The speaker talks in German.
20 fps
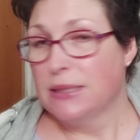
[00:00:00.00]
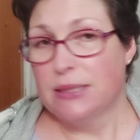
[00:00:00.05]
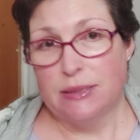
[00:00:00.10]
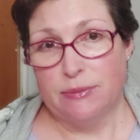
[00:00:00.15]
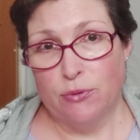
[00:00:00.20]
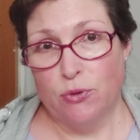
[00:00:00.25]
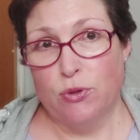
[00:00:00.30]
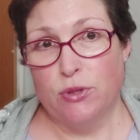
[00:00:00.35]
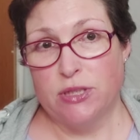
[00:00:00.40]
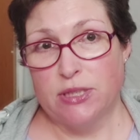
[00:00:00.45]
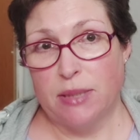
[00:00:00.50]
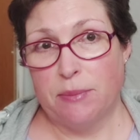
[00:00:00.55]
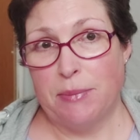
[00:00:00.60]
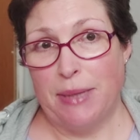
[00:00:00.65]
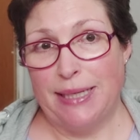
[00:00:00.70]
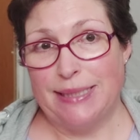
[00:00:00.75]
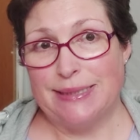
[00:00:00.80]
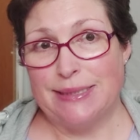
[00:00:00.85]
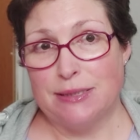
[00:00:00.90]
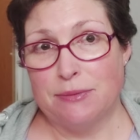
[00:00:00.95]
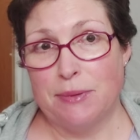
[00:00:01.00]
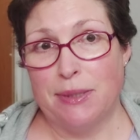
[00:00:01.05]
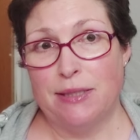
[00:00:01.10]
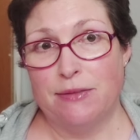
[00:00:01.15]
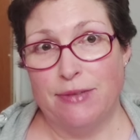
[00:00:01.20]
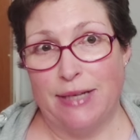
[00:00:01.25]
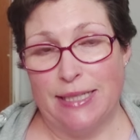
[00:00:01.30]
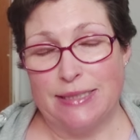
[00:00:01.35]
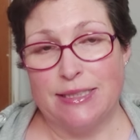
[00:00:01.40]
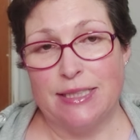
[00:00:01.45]
Das hole ich dann meistens
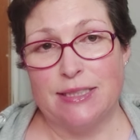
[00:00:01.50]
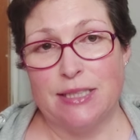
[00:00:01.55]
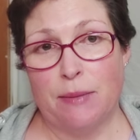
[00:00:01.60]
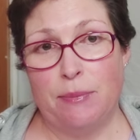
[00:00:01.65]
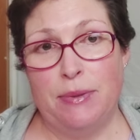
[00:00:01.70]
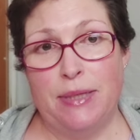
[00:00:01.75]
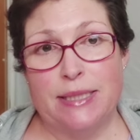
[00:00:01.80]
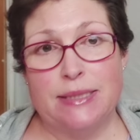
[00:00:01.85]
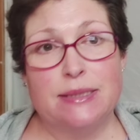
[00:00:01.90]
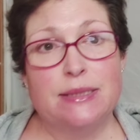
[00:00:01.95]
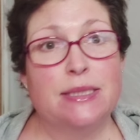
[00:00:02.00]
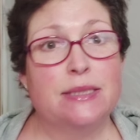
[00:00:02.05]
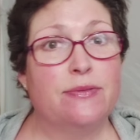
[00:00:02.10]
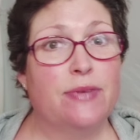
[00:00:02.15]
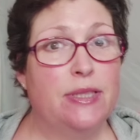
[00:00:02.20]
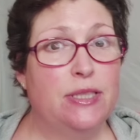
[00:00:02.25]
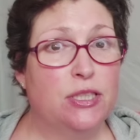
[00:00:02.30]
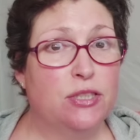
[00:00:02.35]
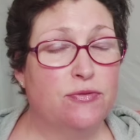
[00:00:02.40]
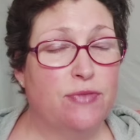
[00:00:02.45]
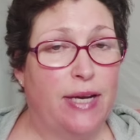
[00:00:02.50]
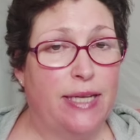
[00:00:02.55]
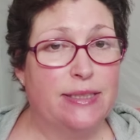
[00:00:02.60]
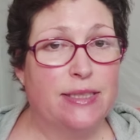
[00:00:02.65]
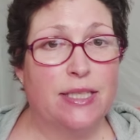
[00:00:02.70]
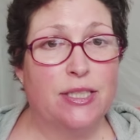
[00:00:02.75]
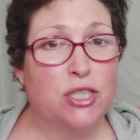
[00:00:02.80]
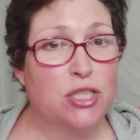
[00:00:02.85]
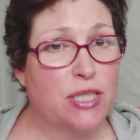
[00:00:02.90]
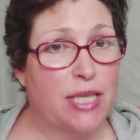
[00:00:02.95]
meine Wassertabletten nicht, wenn ich
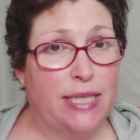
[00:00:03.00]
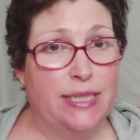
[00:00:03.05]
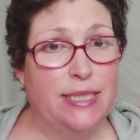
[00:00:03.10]
weiß, dass ich